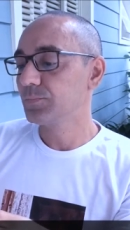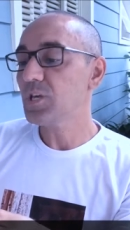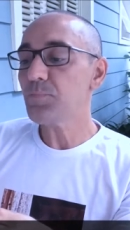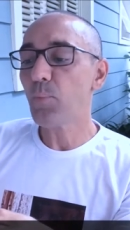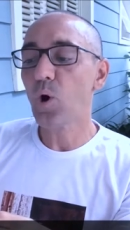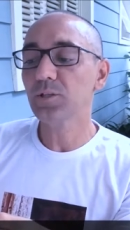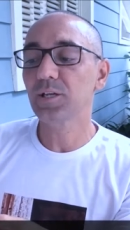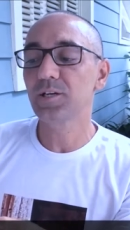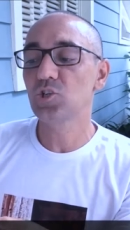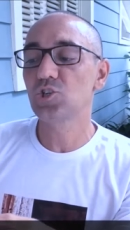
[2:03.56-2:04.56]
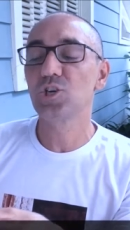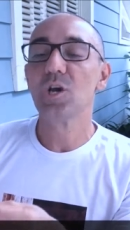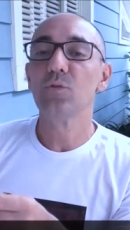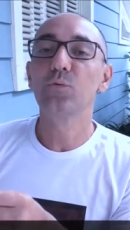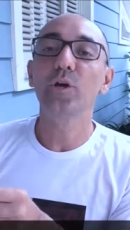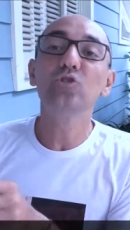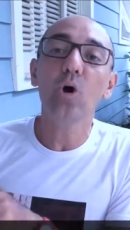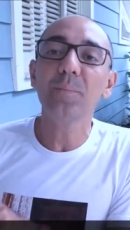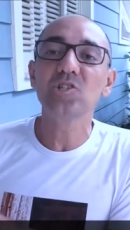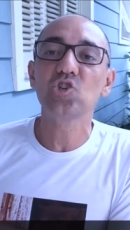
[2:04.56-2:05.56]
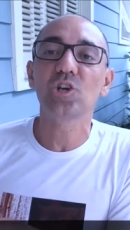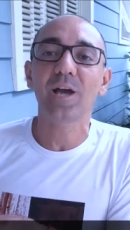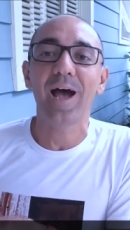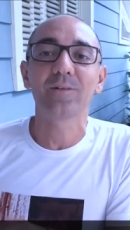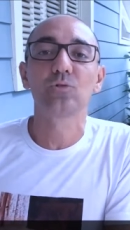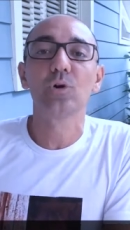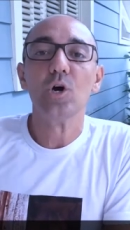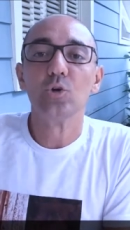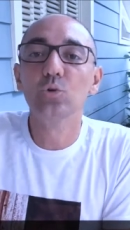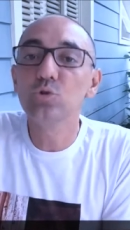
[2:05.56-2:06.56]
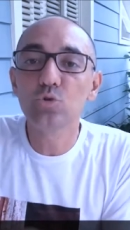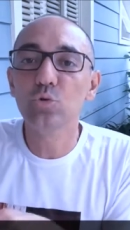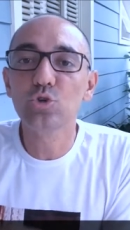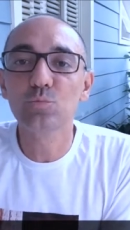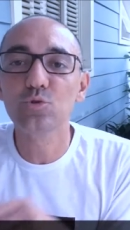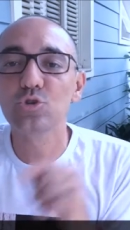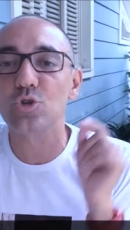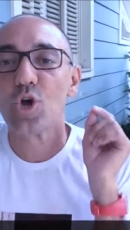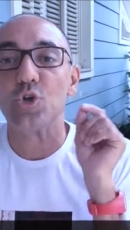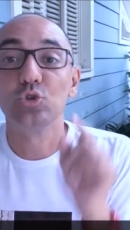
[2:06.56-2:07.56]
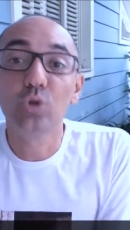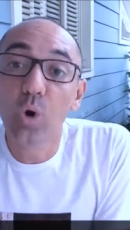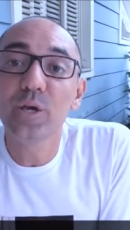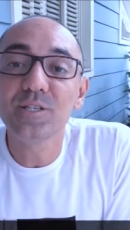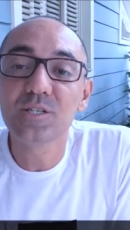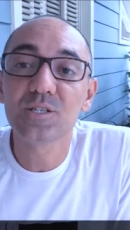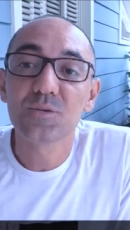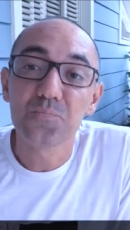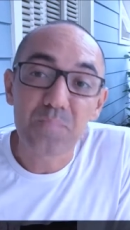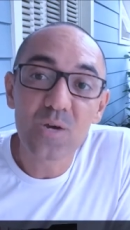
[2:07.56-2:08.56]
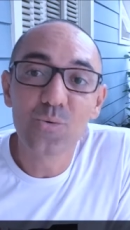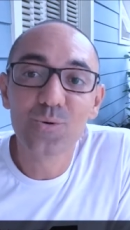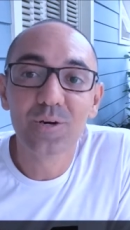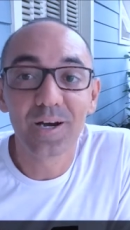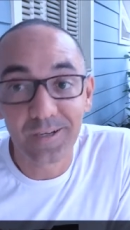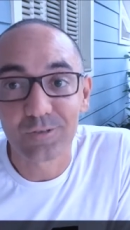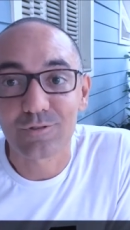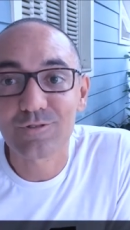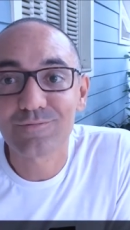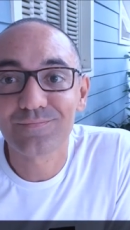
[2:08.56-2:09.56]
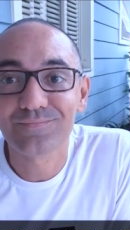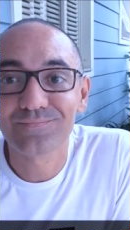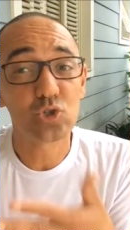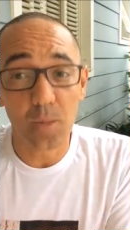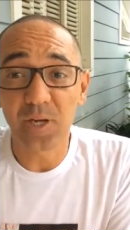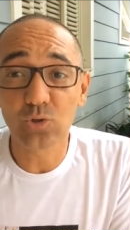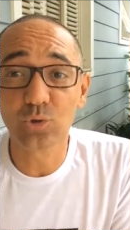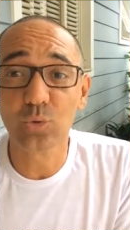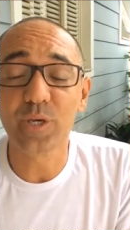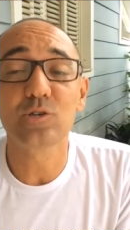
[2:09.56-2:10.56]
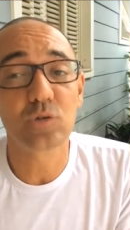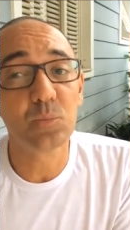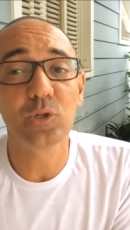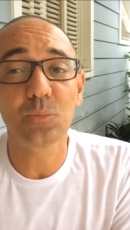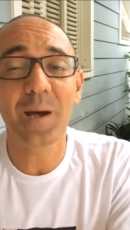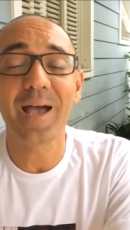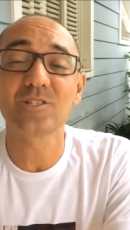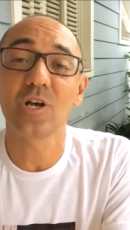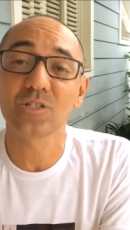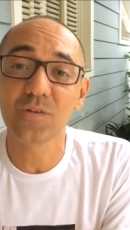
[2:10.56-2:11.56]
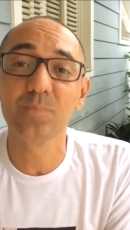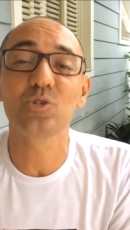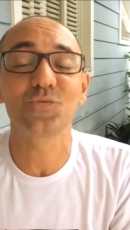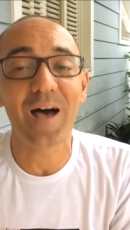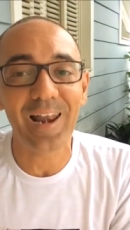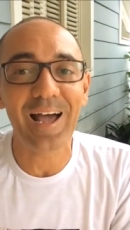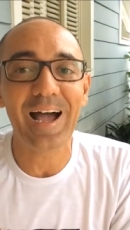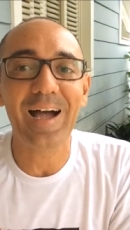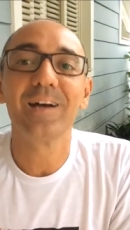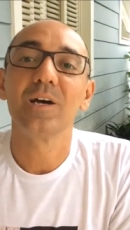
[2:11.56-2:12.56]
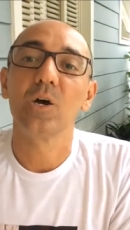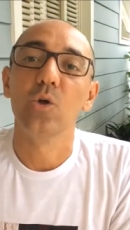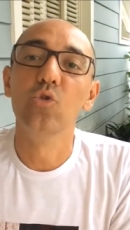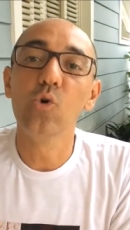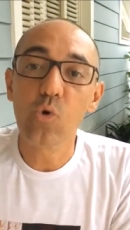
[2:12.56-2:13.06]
importante foi domesticado nos últimos dois mil anos. Sobre tudo isso e muito mais, nós vamos falar no